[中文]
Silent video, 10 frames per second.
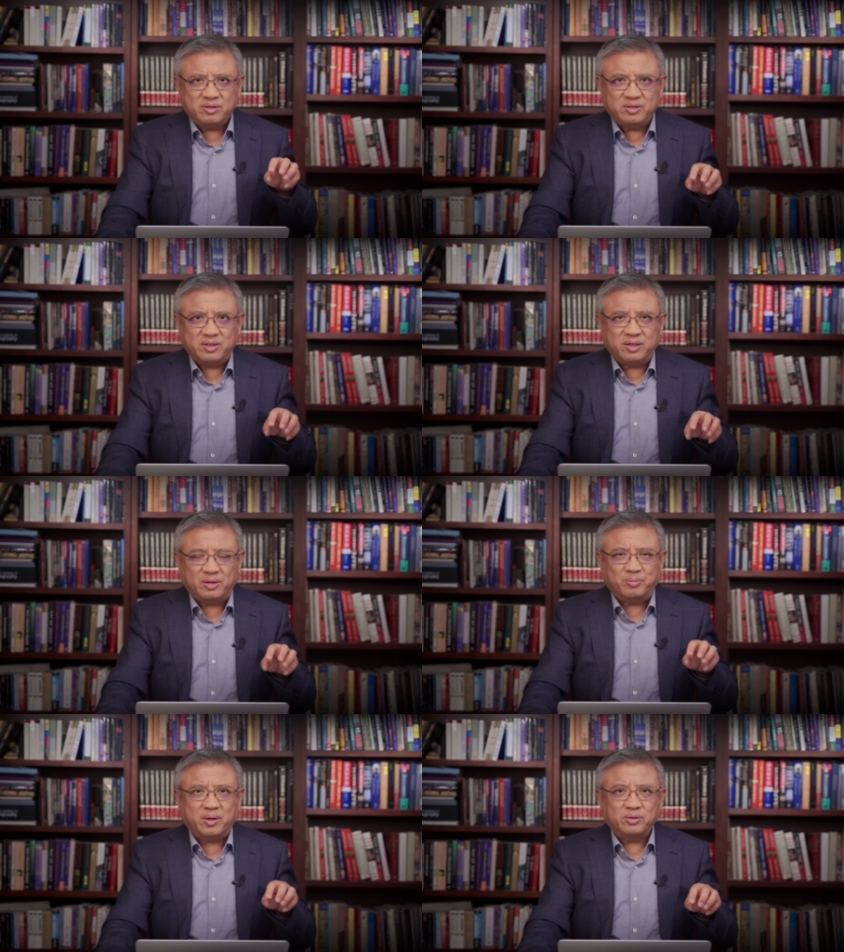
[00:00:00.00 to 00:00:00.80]
这
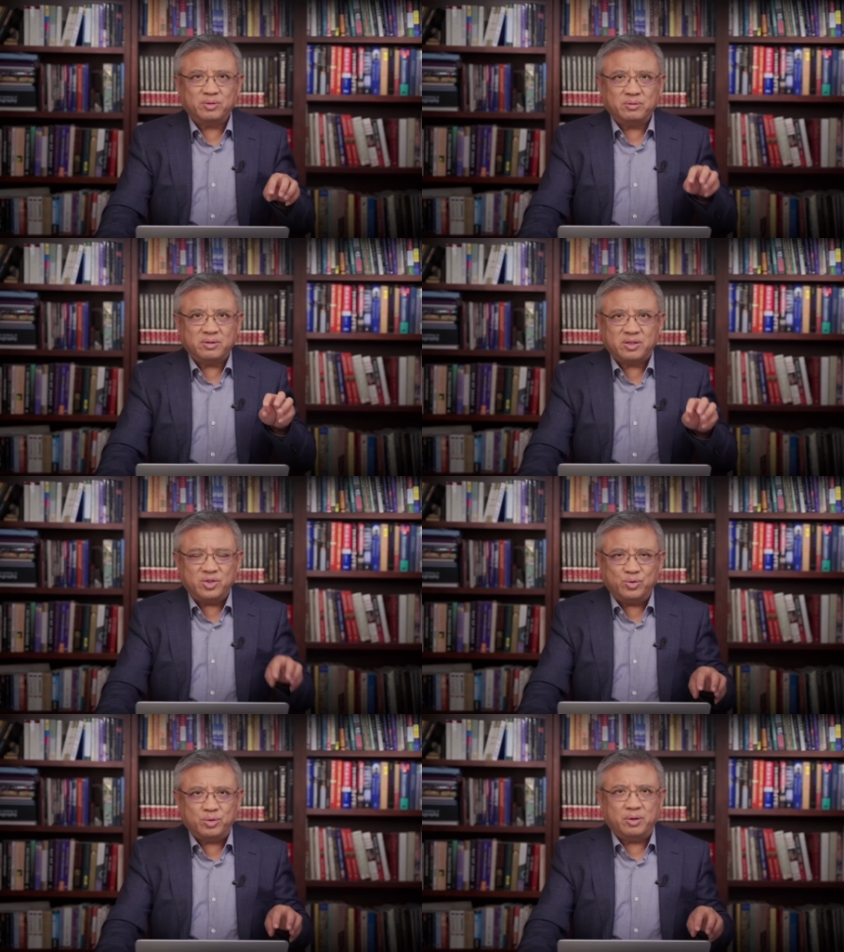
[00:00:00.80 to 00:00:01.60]
个毛泽东的
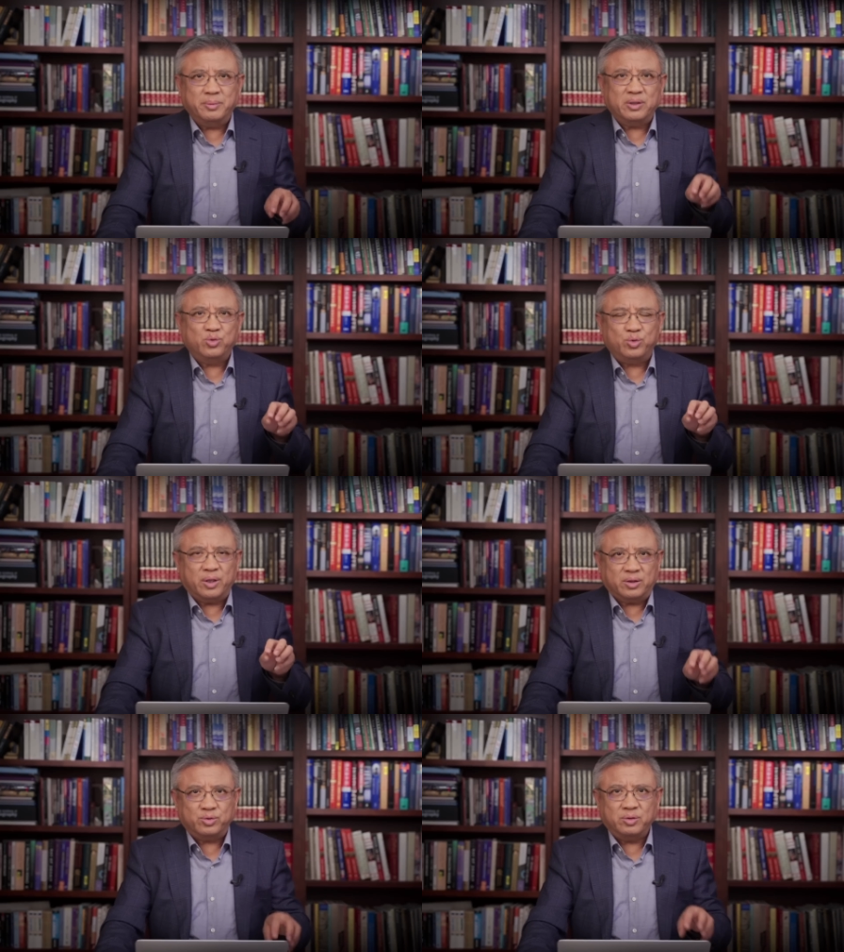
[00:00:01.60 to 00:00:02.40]
技术革命
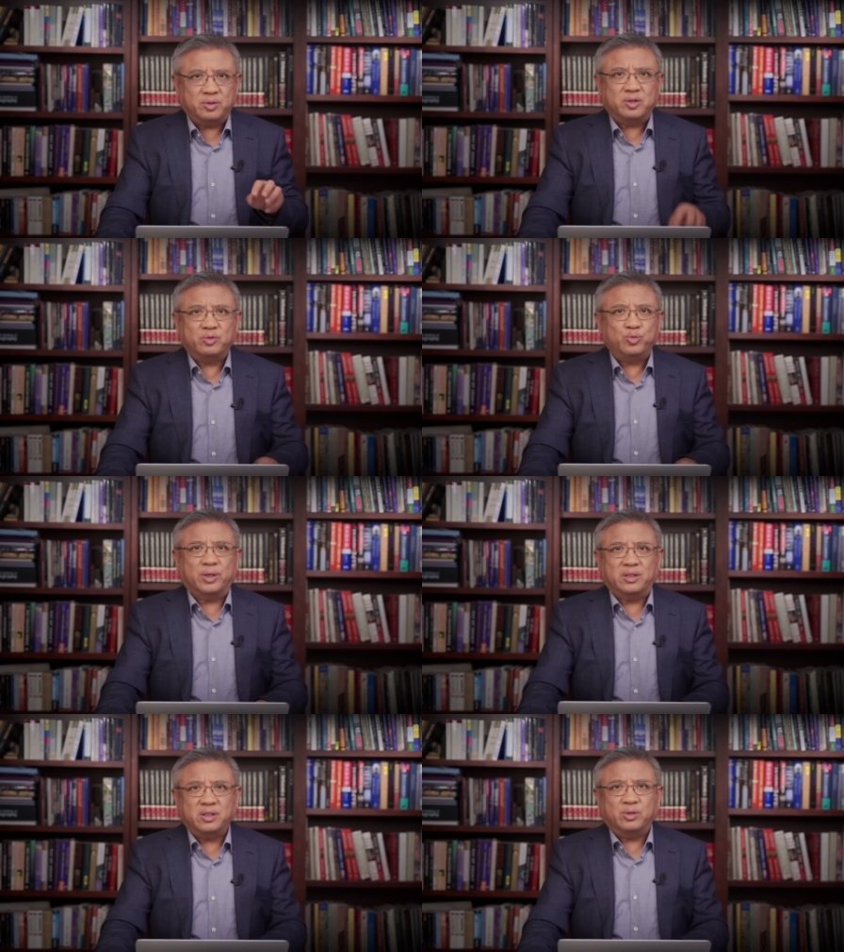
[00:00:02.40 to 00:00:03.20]
卷进
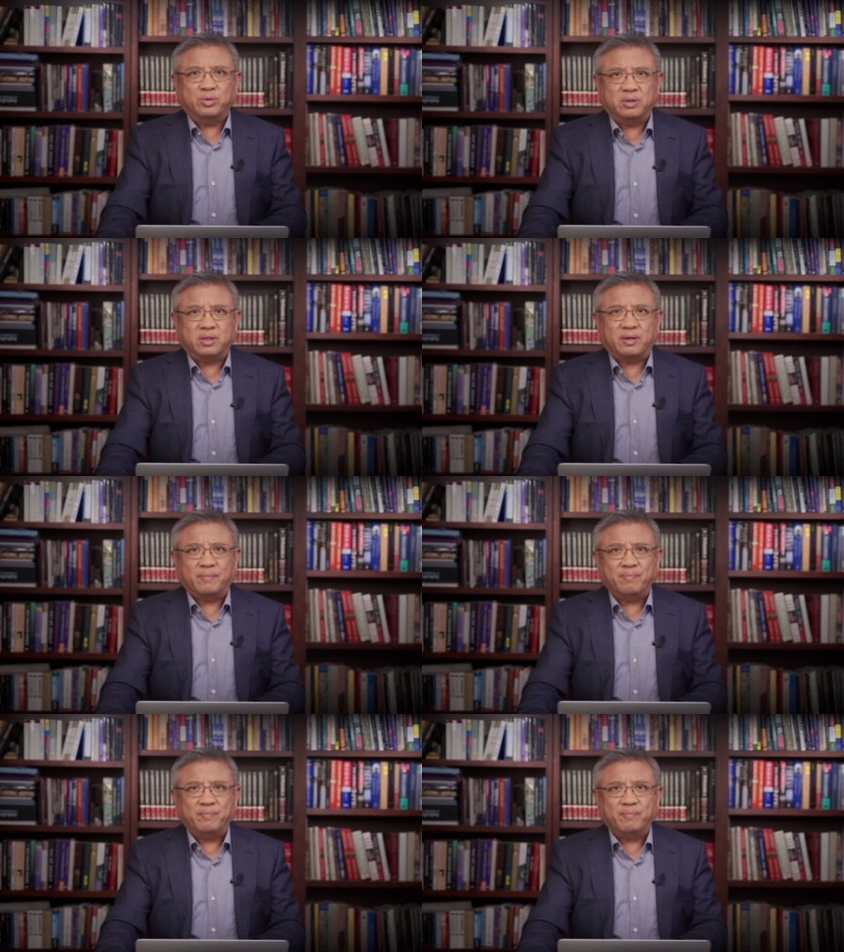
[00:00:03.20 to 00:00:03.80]
卷进去的人。